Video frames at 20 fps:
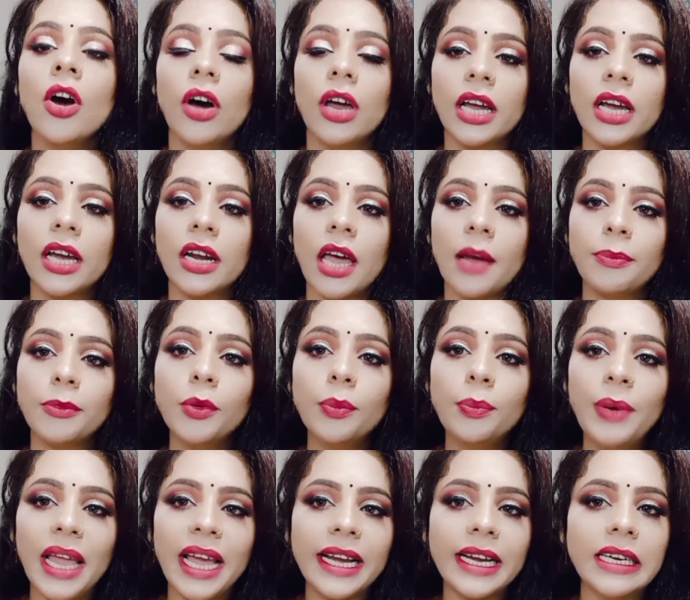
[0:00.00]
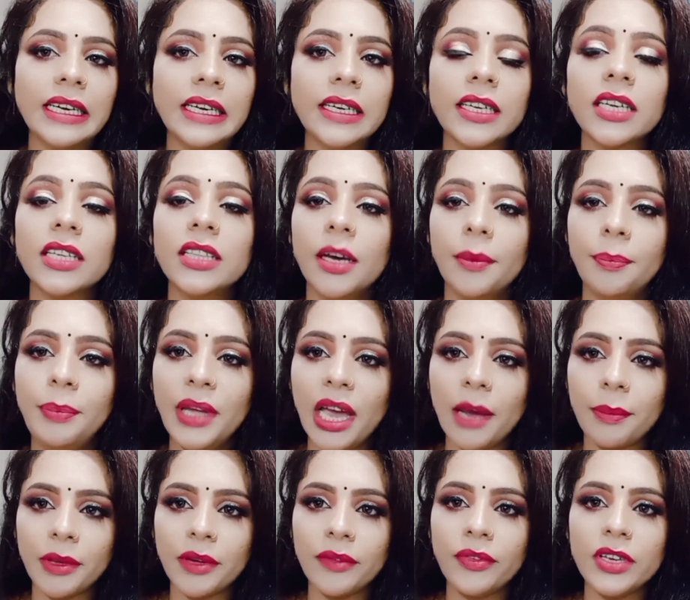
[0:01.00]
और अगर आपको ब्लैक कलर के धब्बे
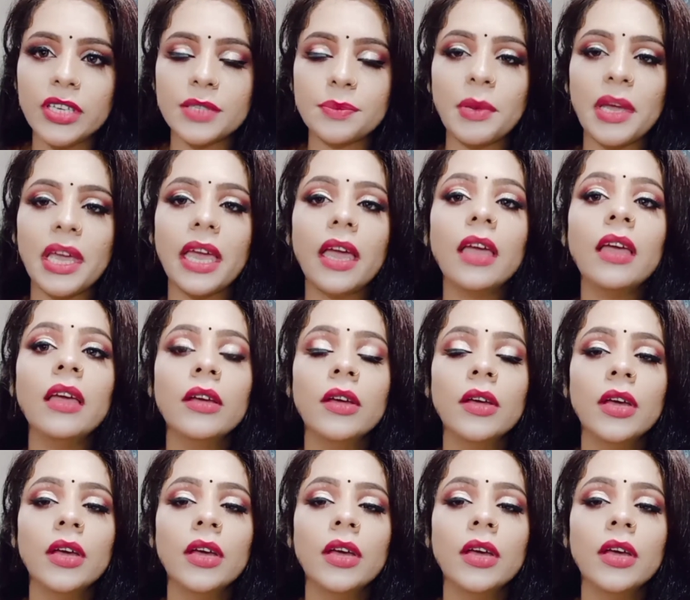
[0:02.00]
आपके फेस पे है